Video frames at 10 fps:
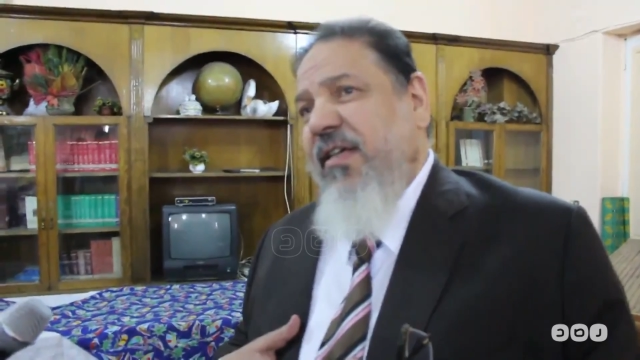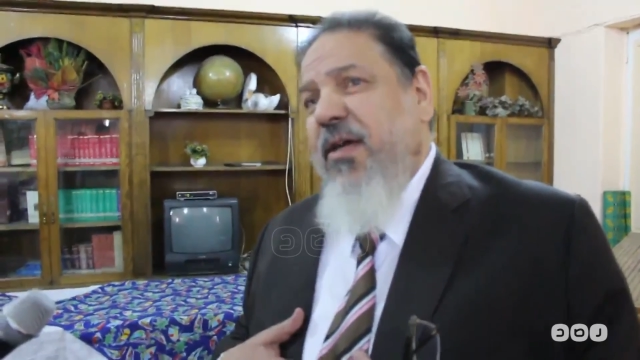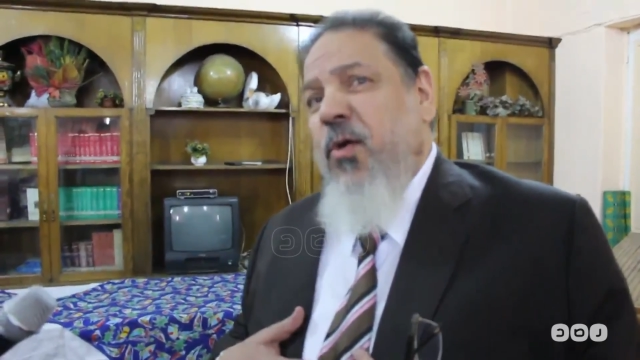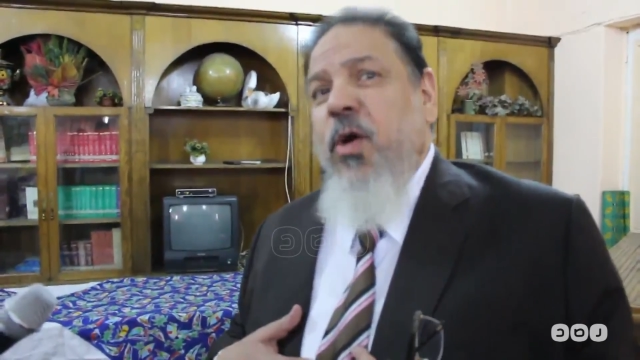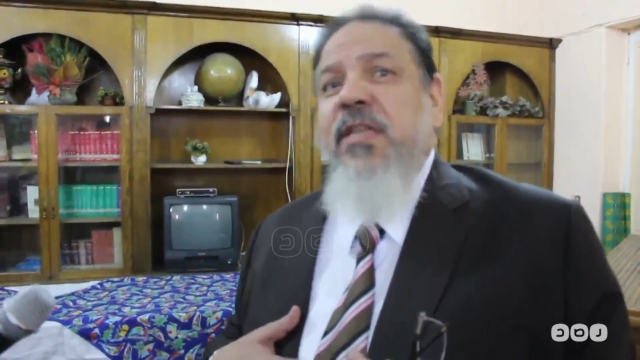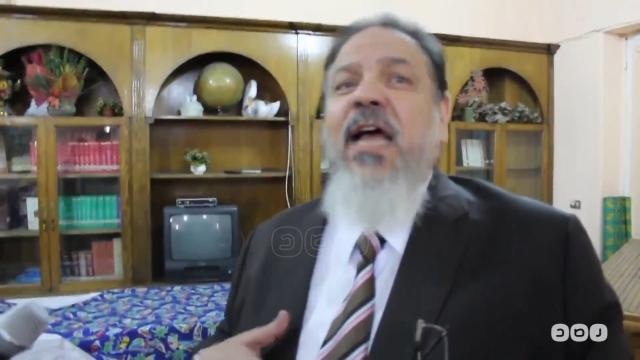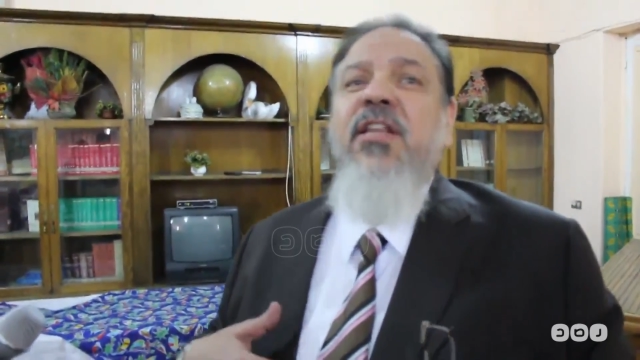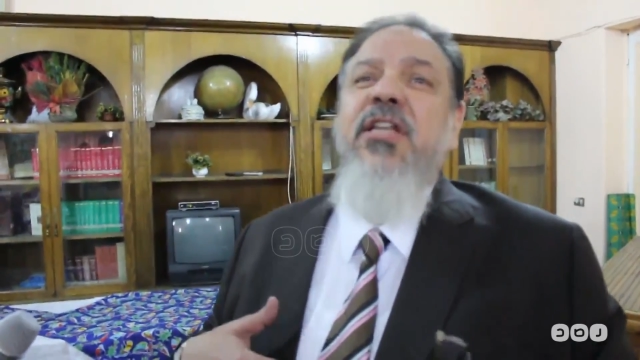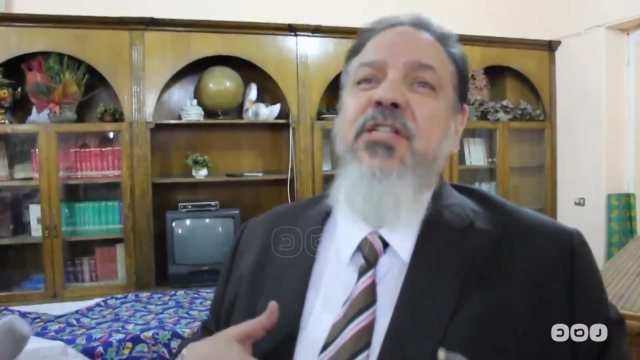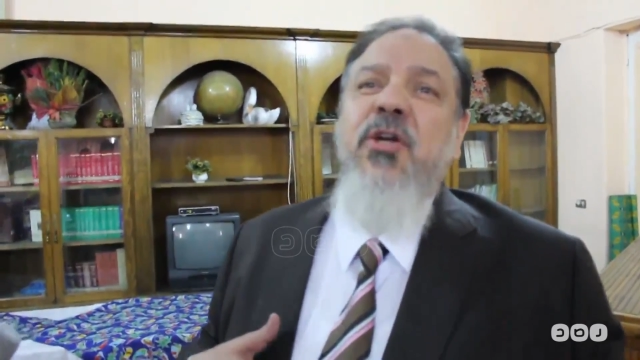وتحت
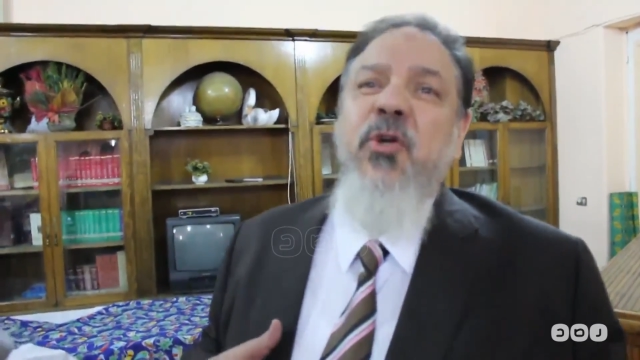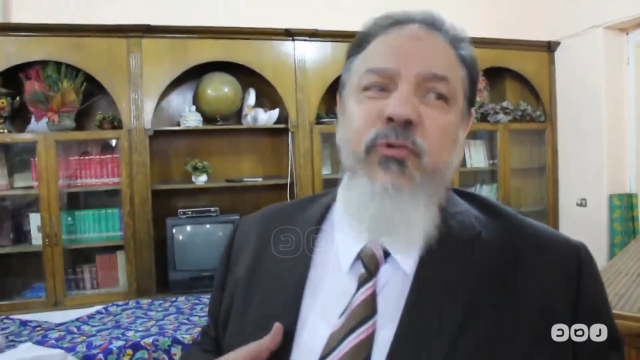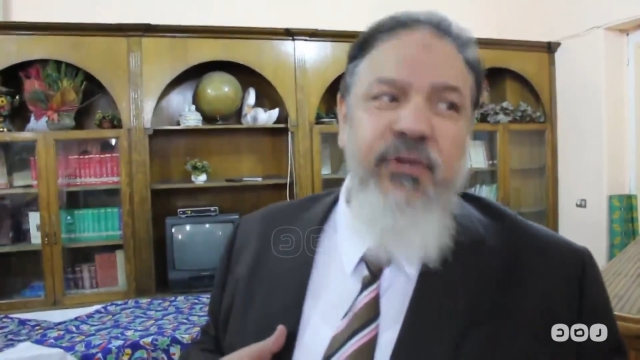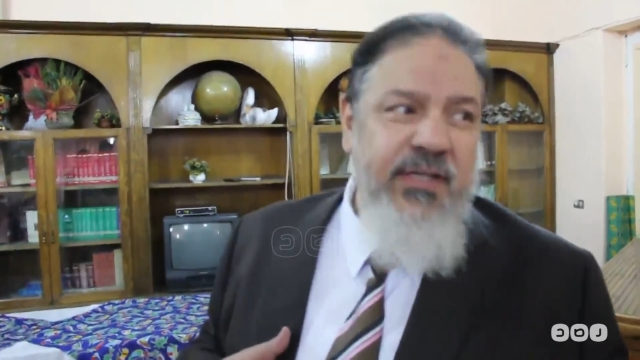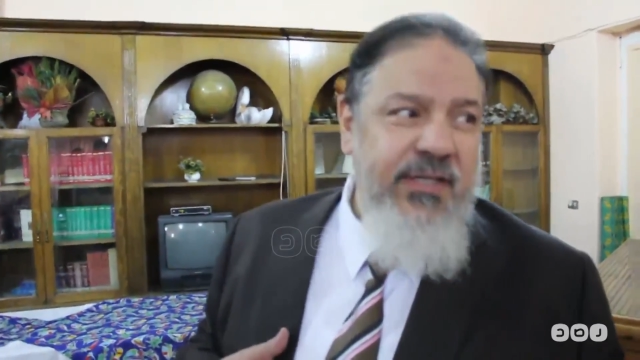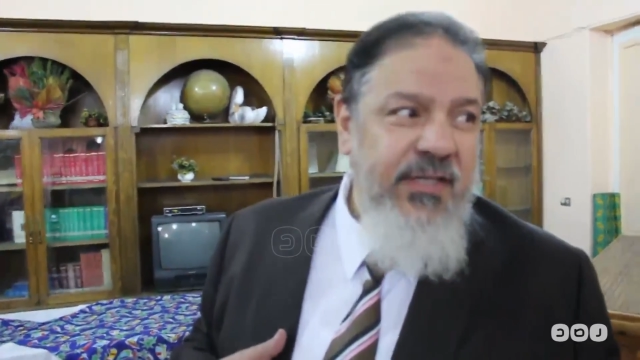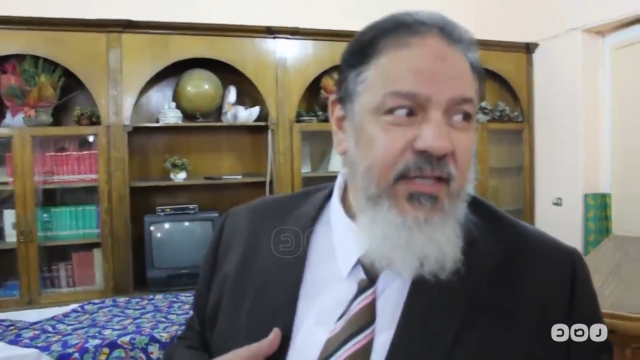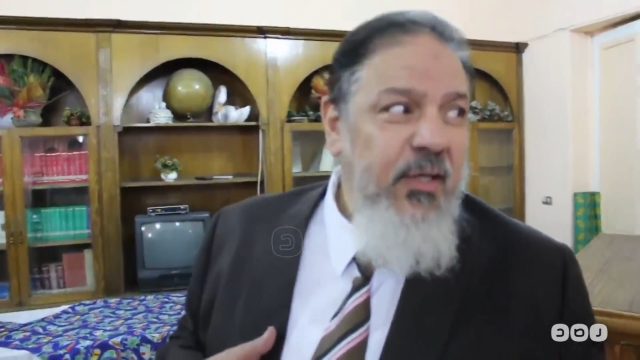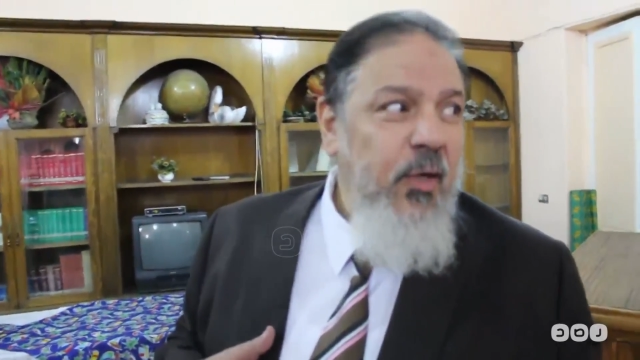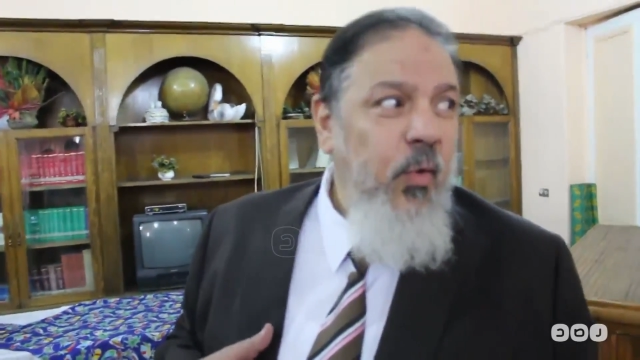تصرفك
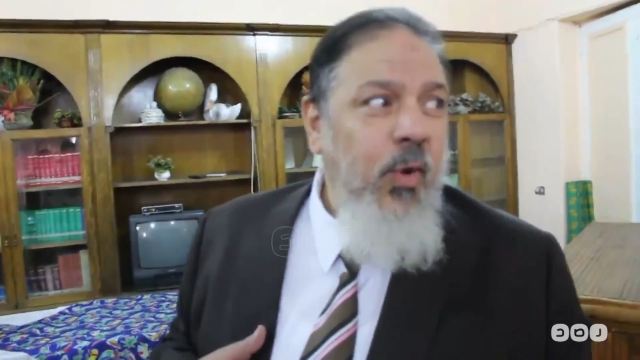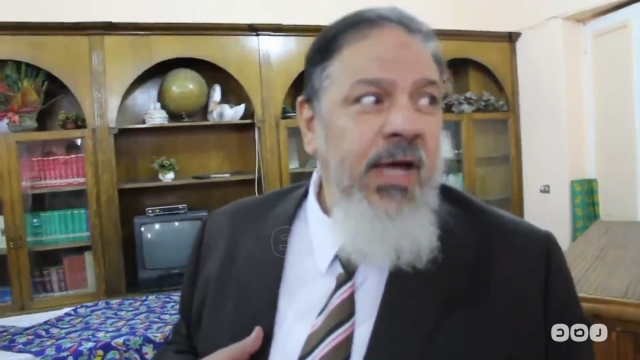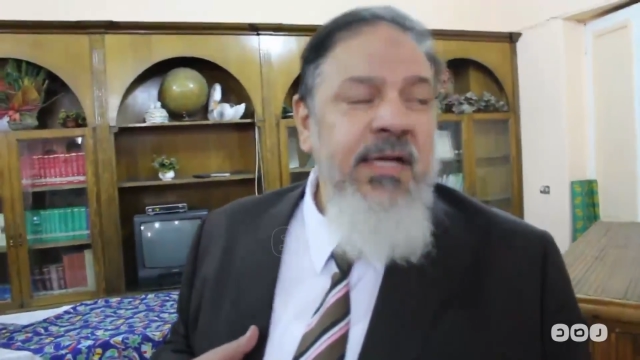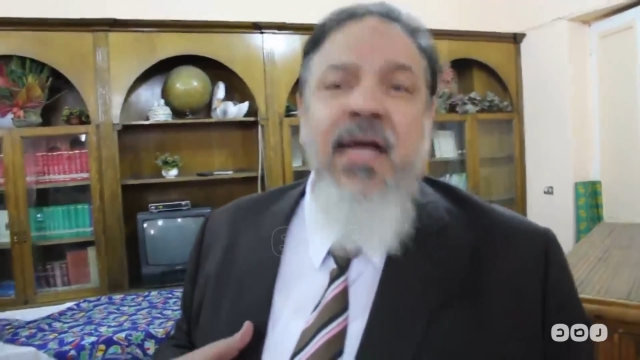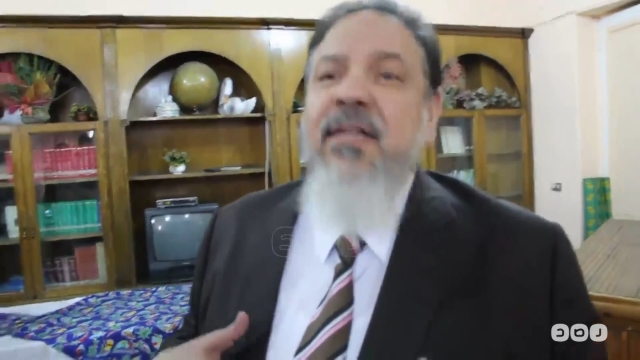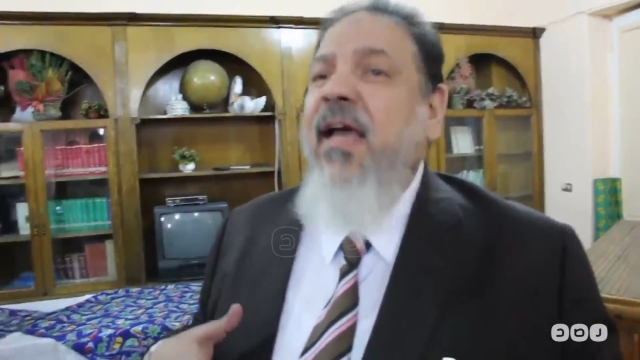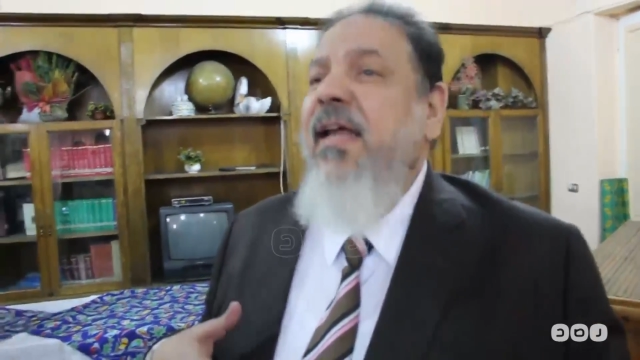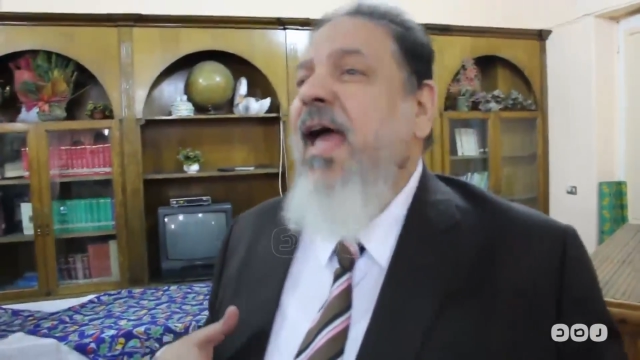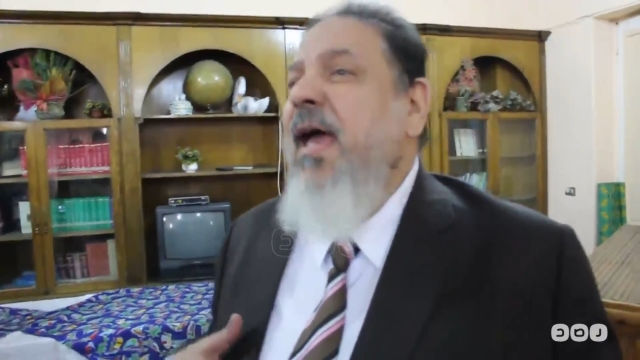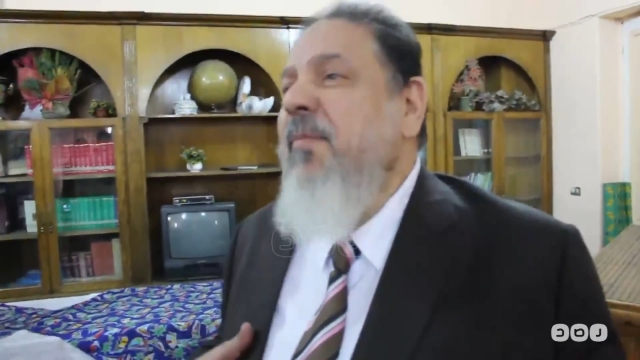وانا اضع
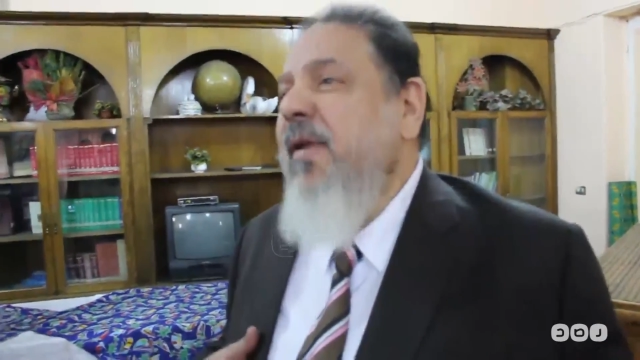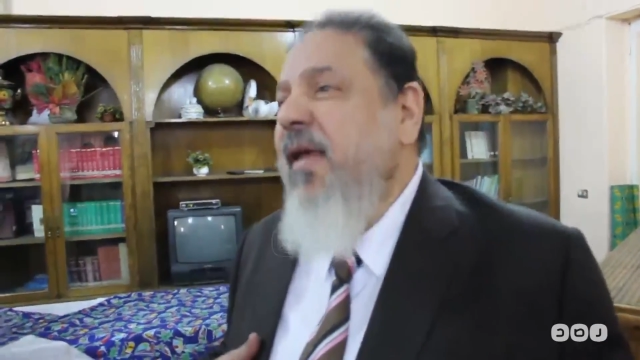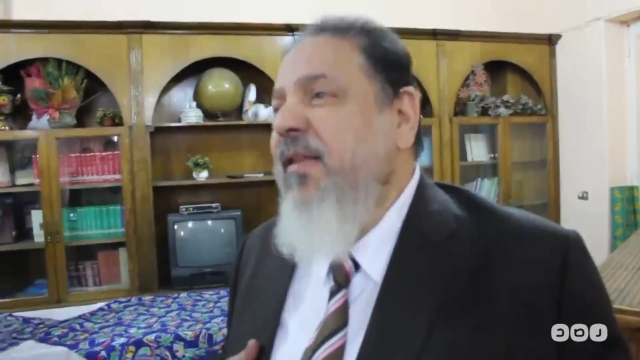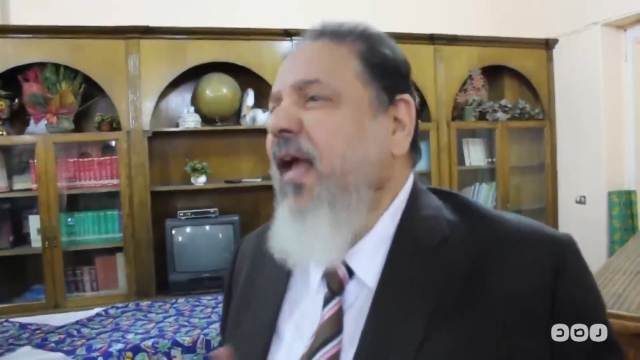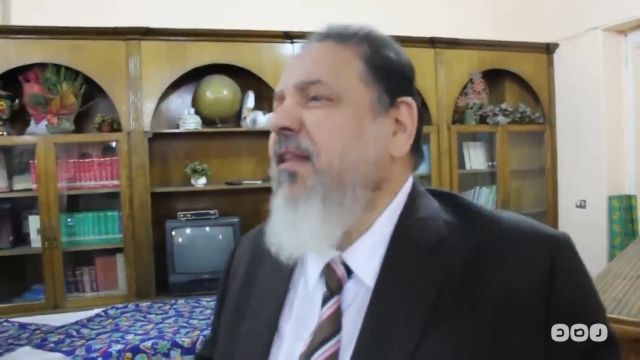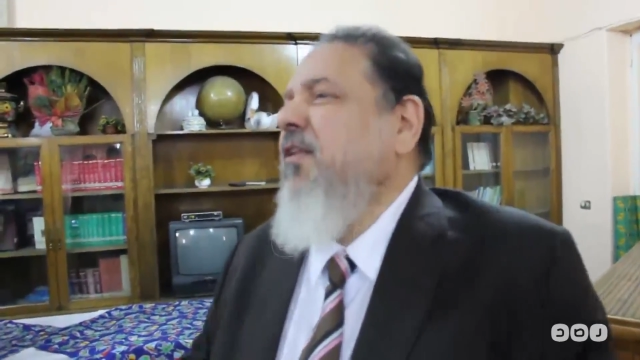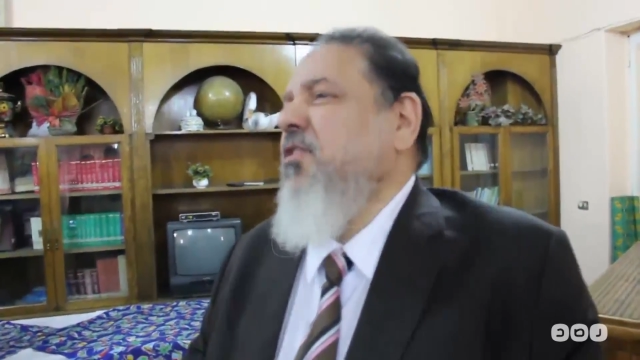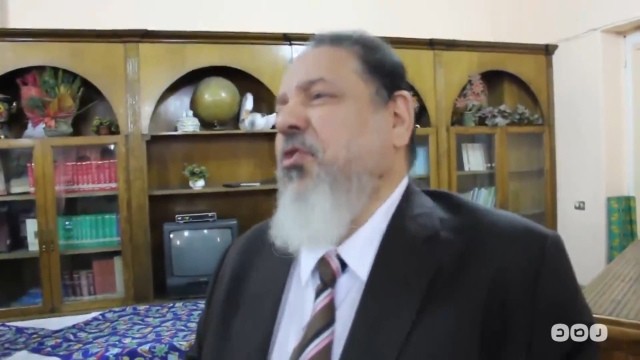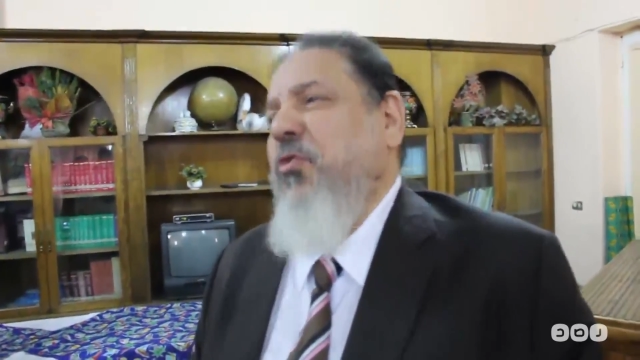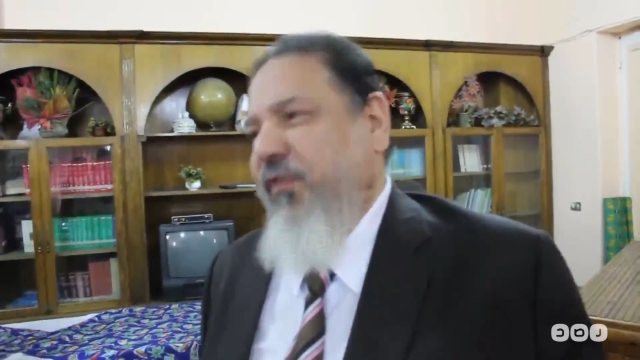الحمله تحت
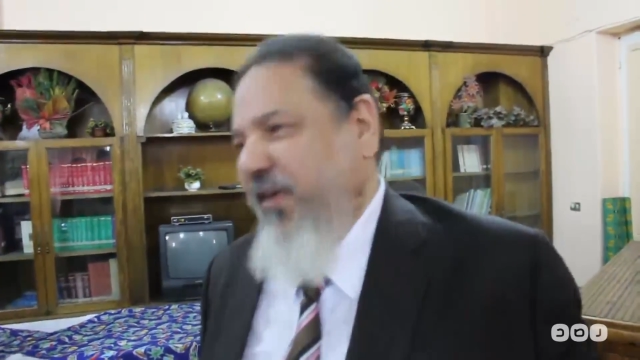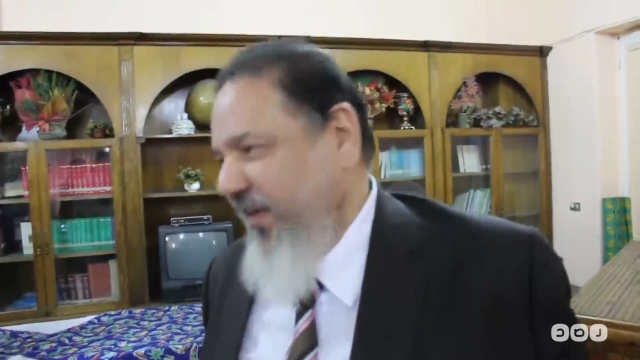تصرفك